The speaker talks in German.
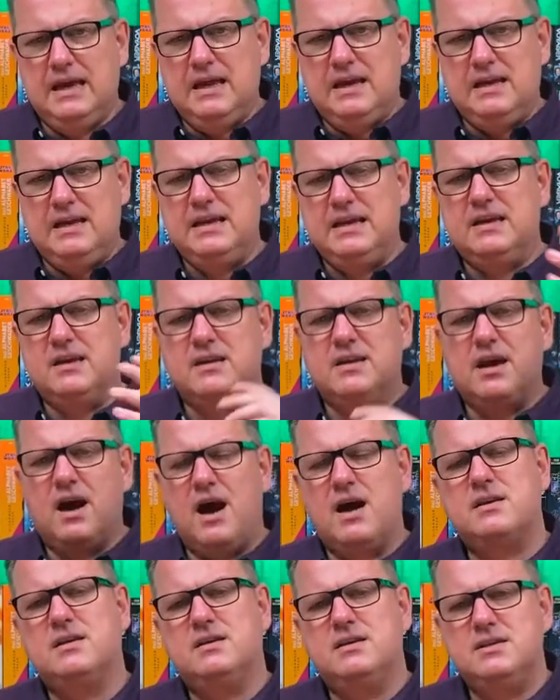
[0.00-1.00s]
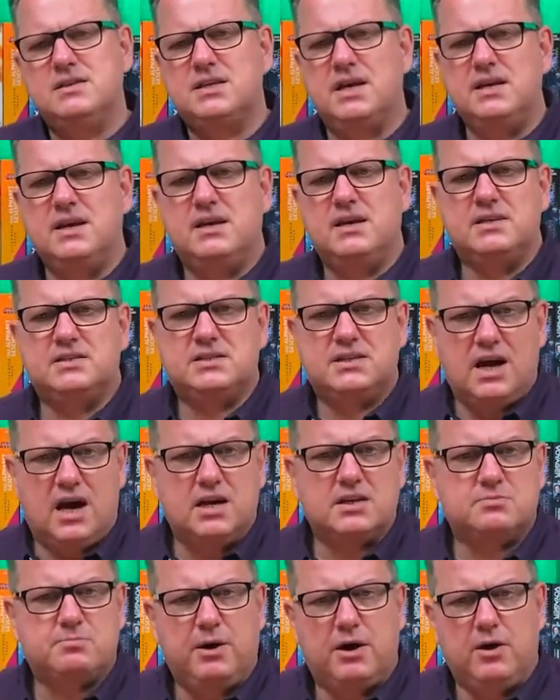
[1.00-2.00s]
Lincoln Carter ist einer der
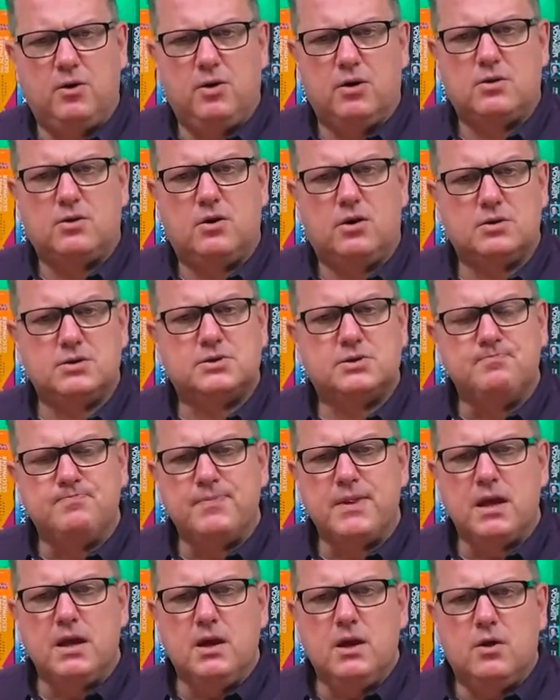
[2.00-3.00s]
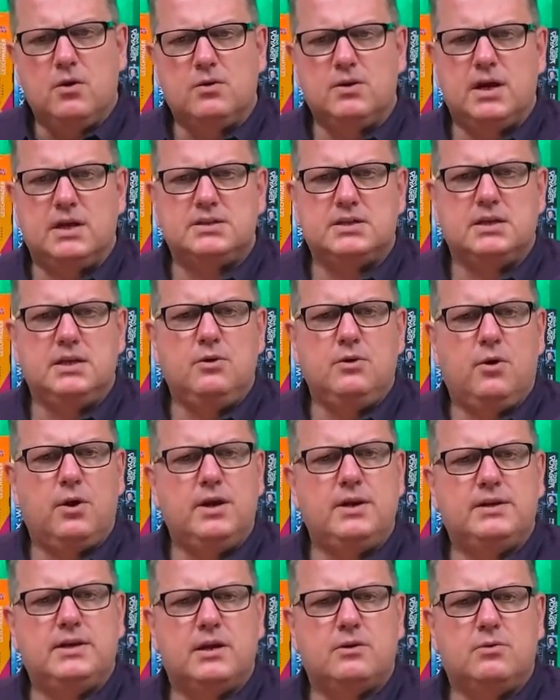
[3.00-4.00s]
Stars bei Alcox und als er die
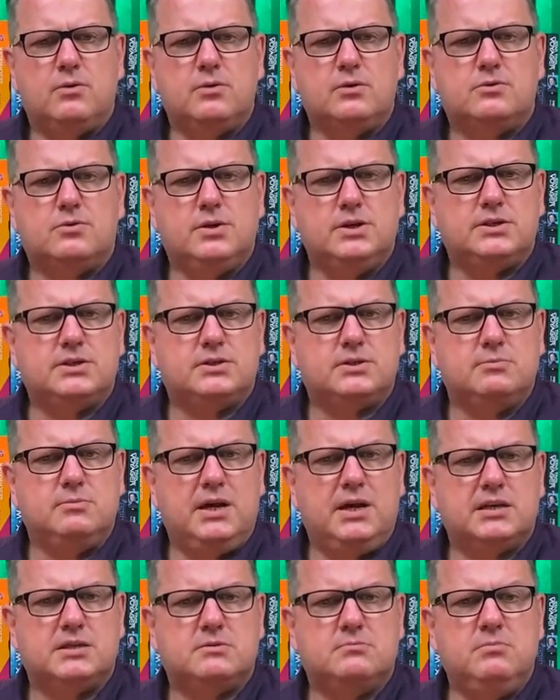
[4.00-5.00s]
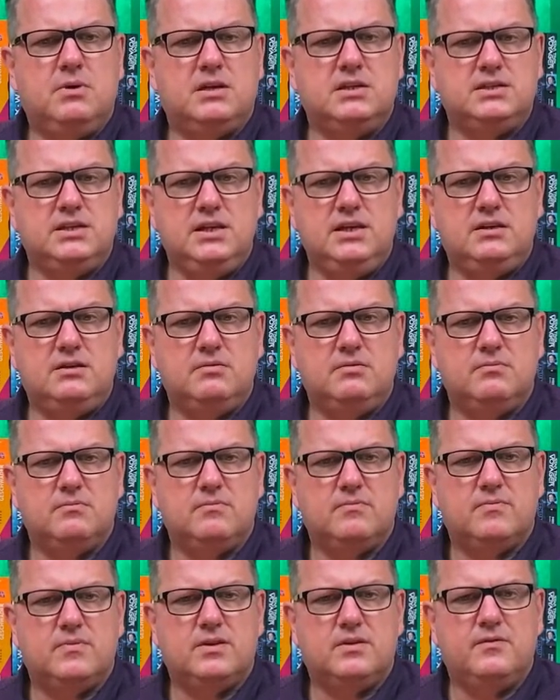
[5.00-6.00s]
Neuentdeckung Chris zum ersten Mal sieht,
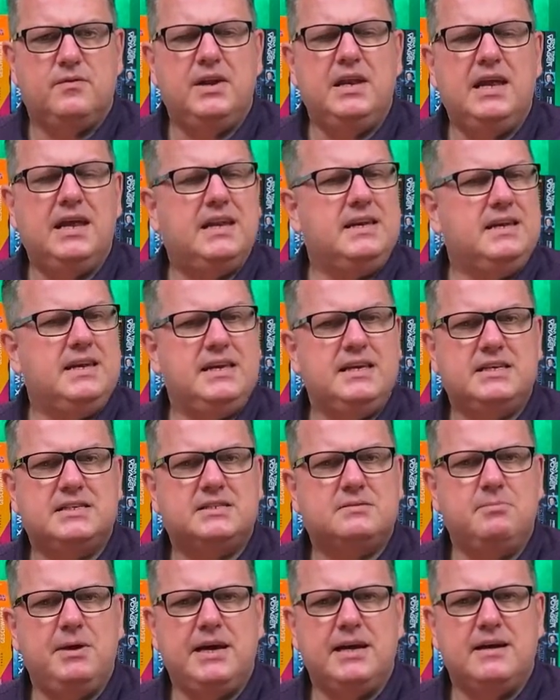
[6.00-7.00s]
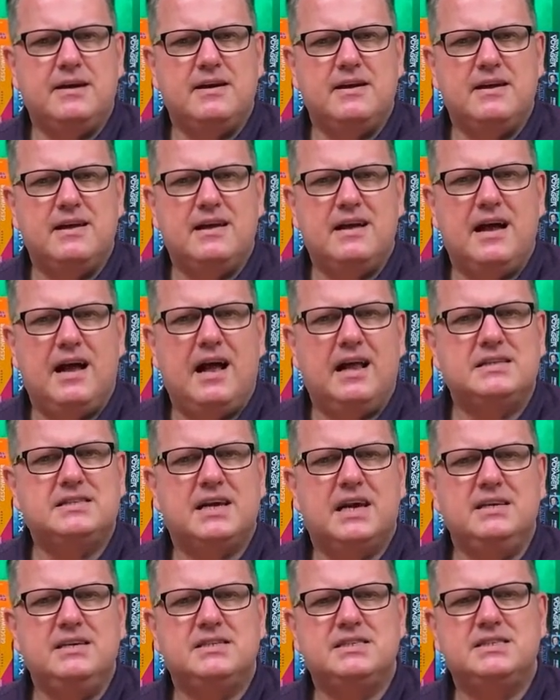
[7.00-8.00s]
will er nichts mehr als
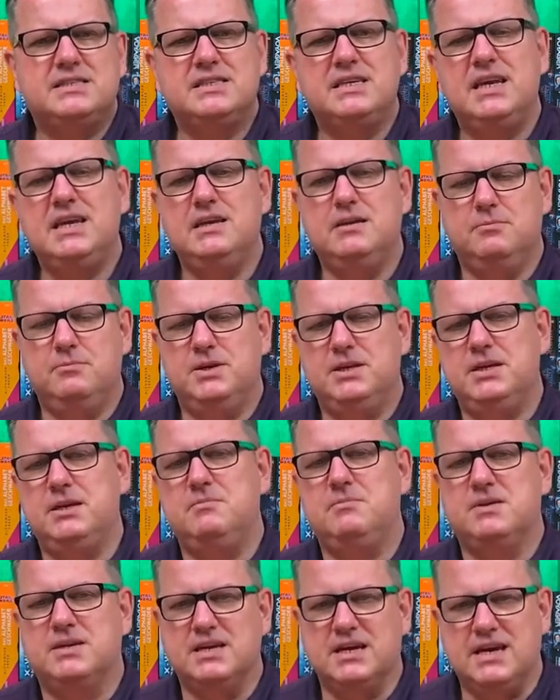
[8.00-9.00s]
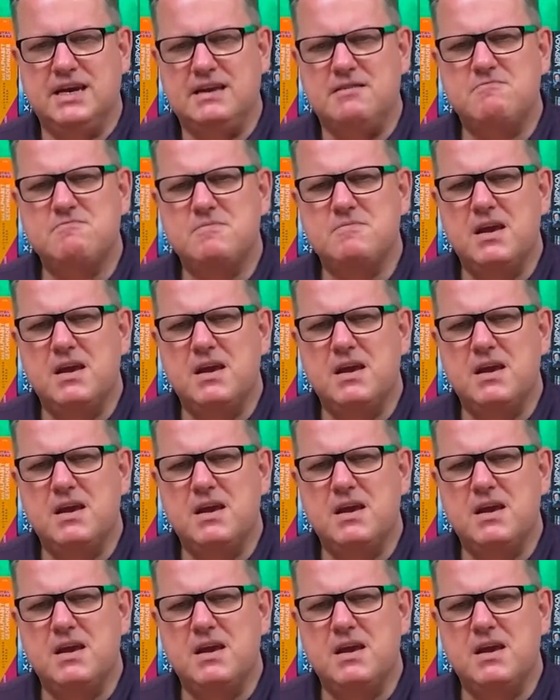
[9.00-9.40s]
eine Szene mit ihm drehen.